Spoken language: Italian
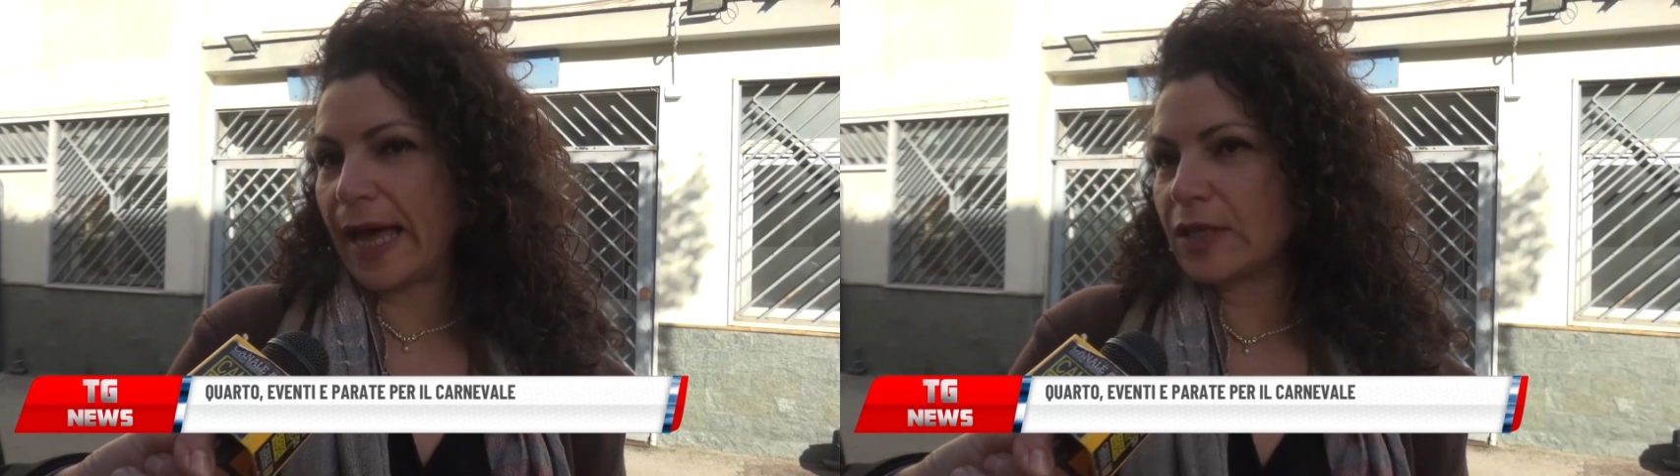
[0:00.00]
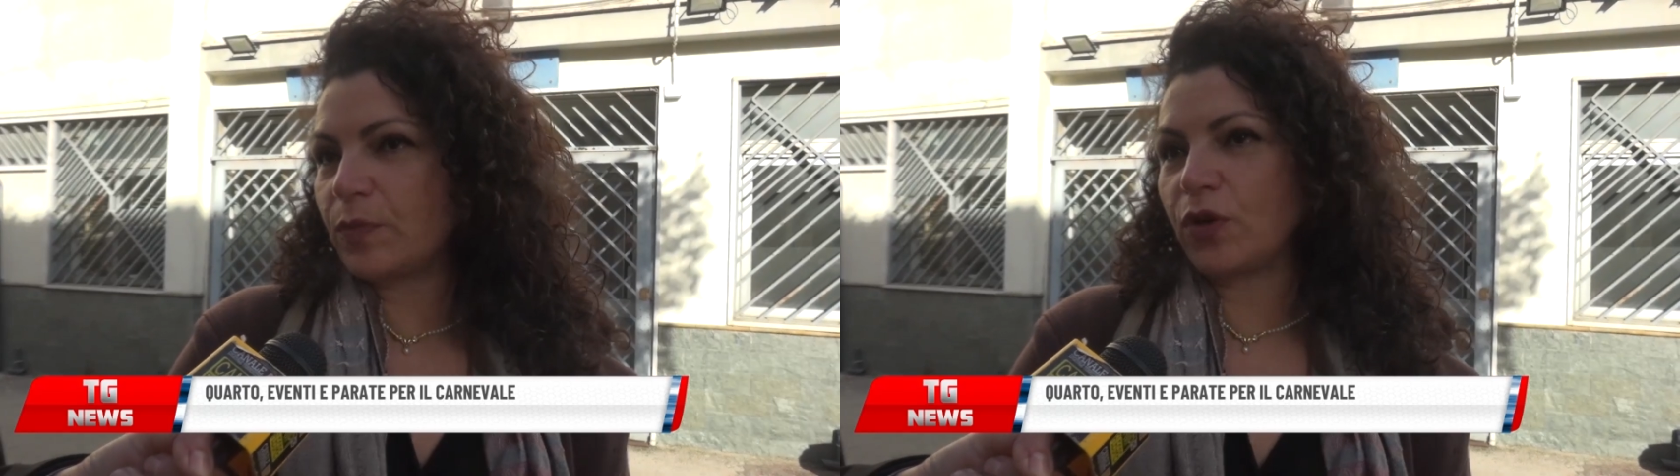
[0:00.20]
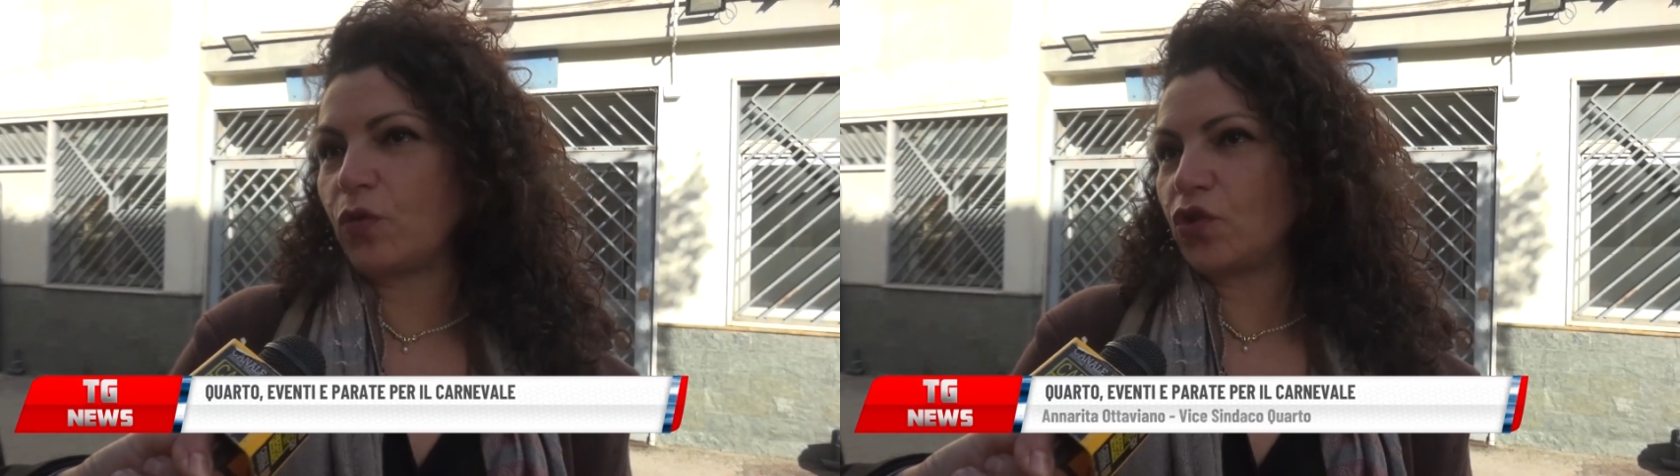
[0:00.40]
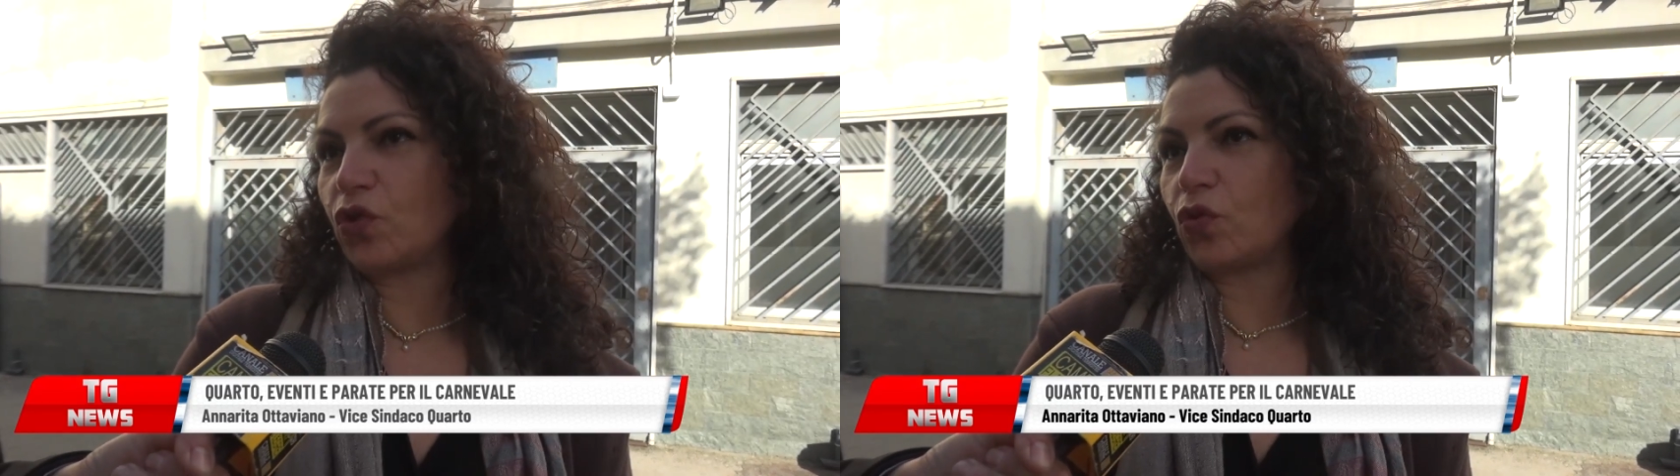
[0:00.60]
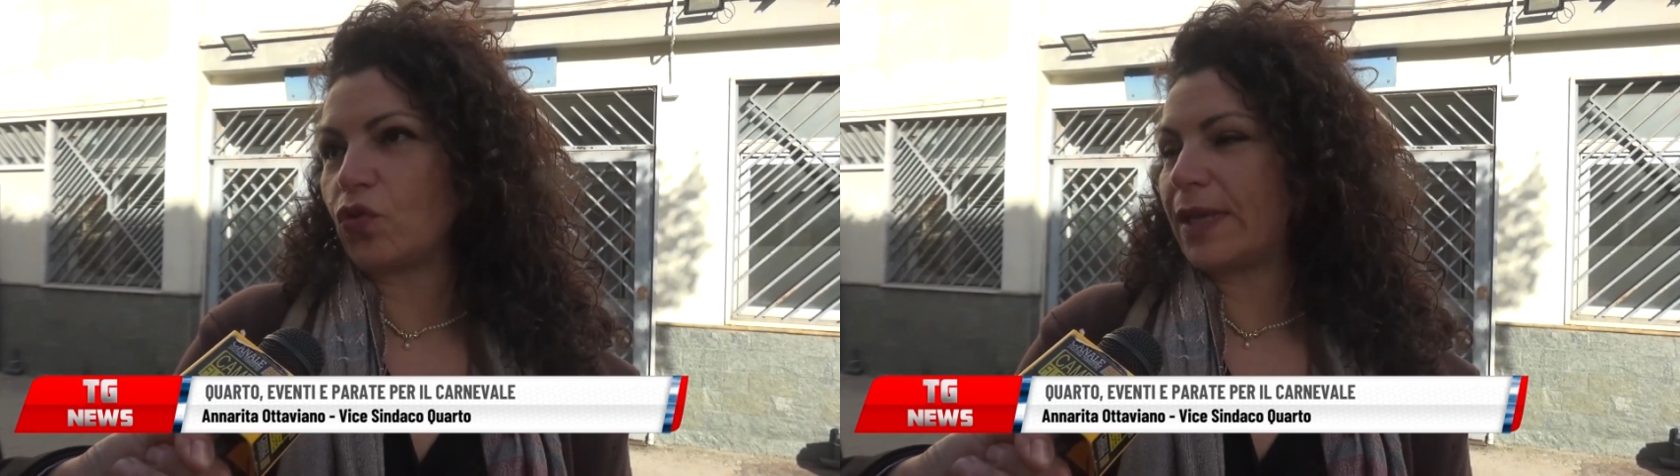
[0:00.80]
Gaspare dove
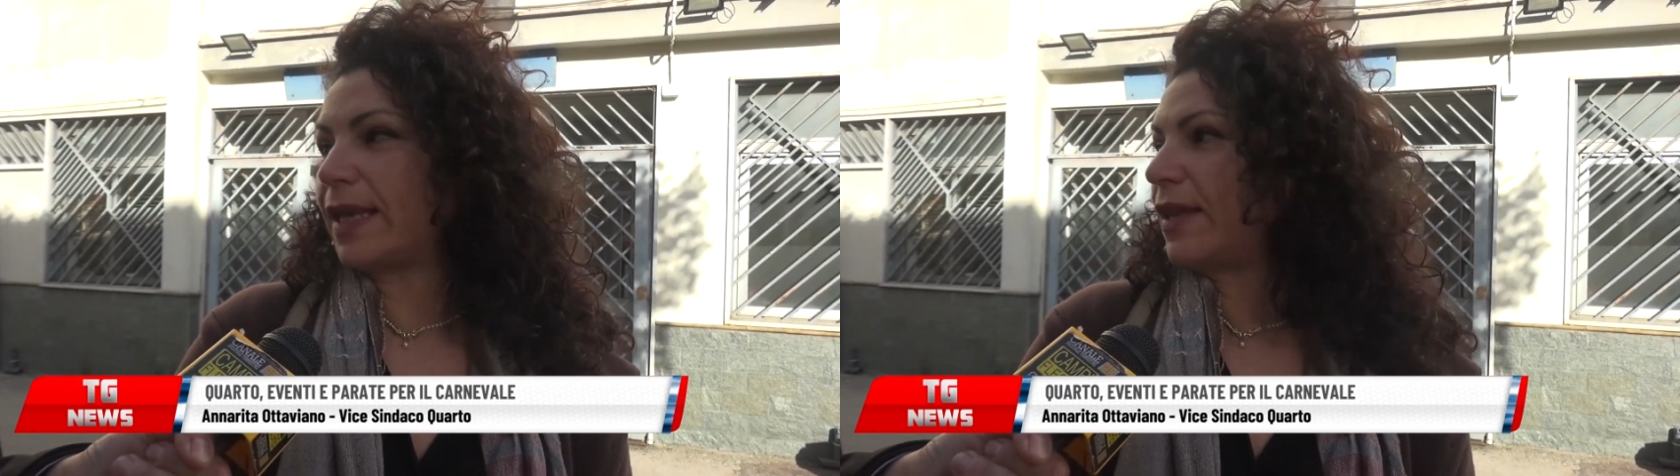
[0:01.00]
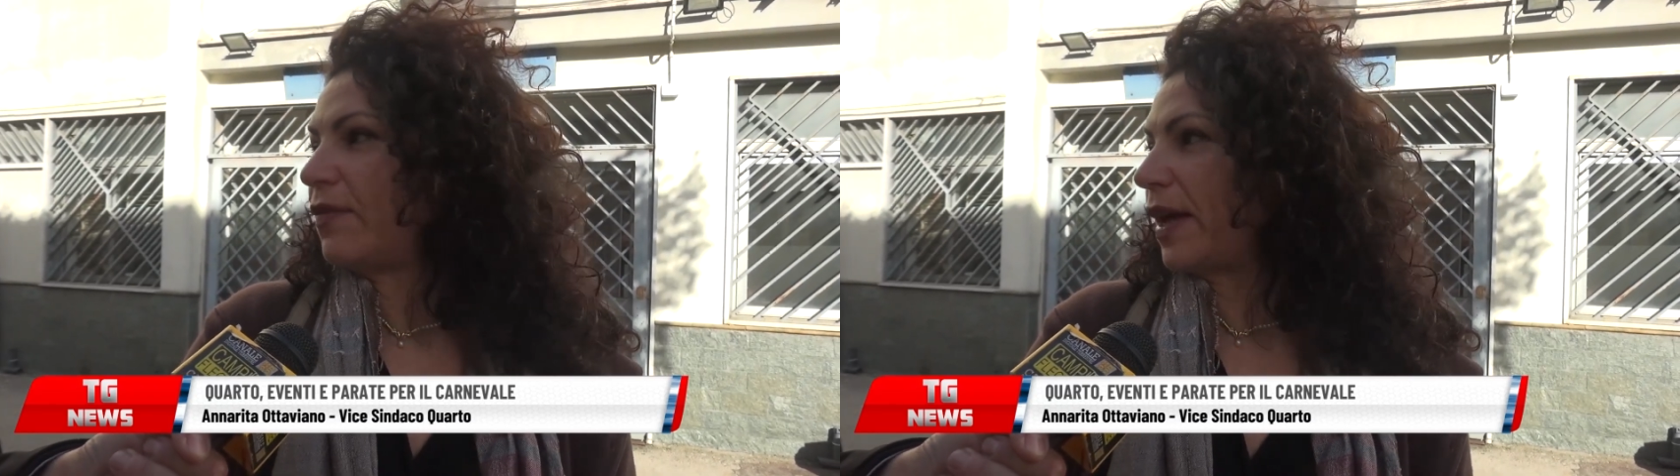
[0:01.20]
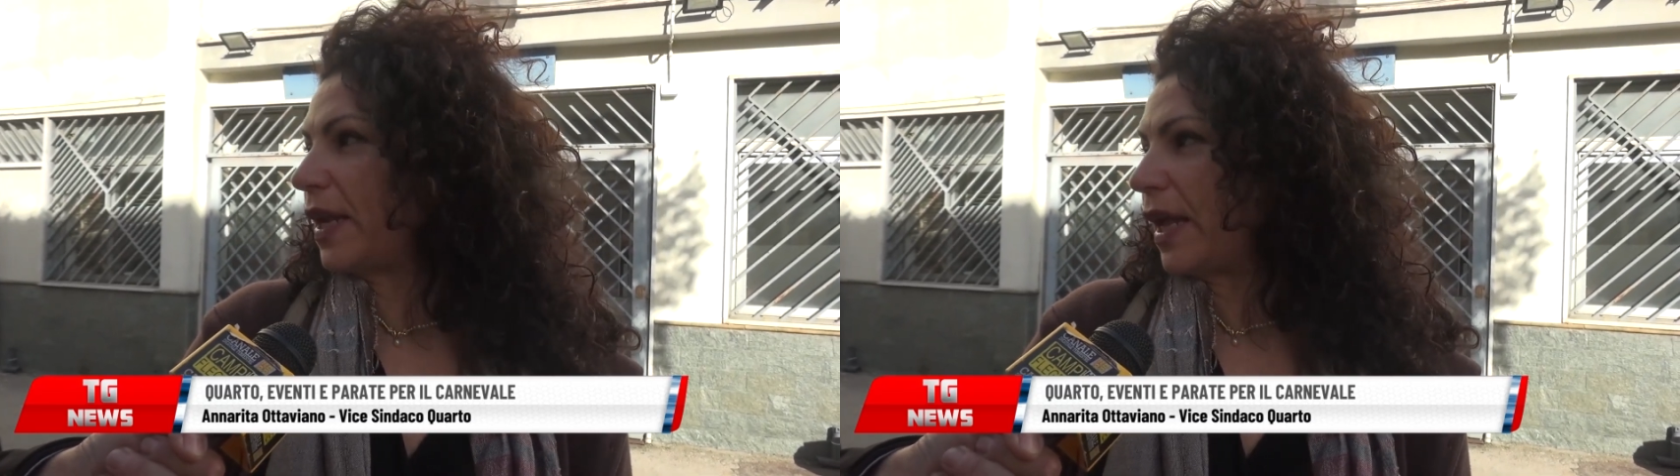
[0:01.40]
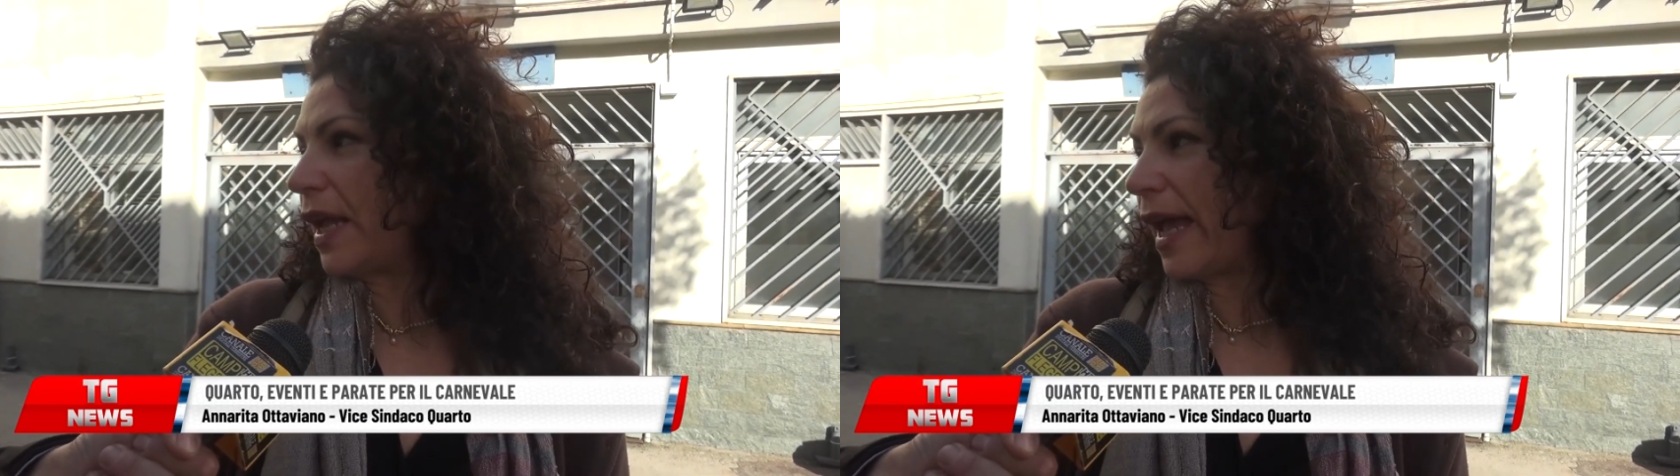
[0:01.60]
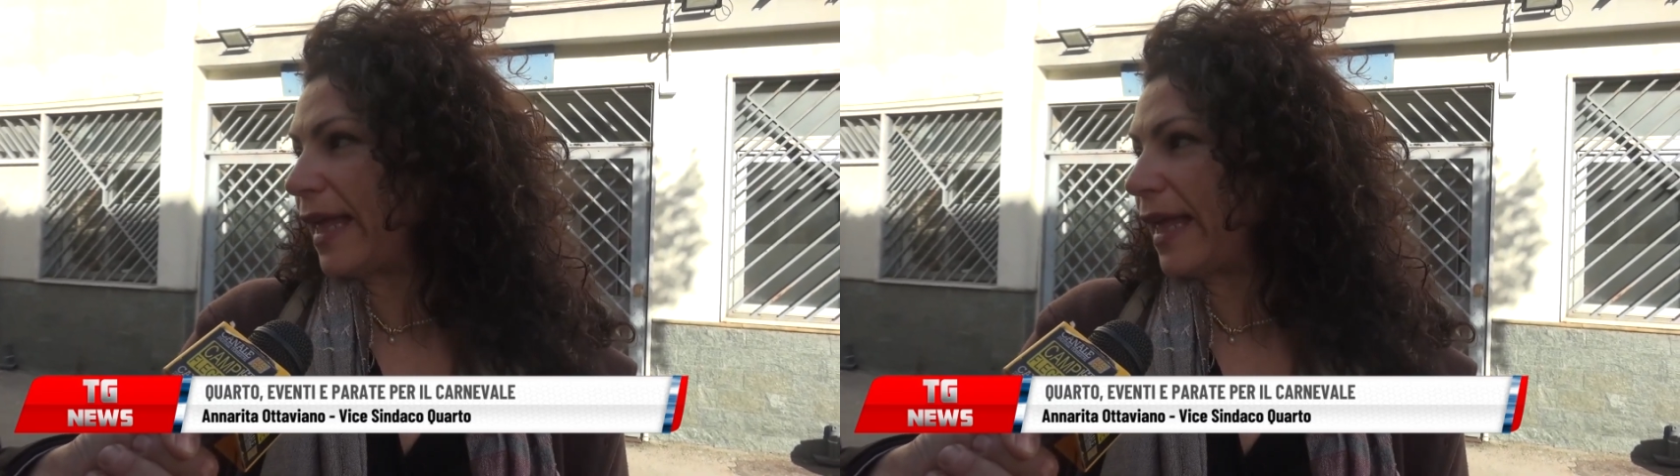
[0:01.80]
ci sono state varie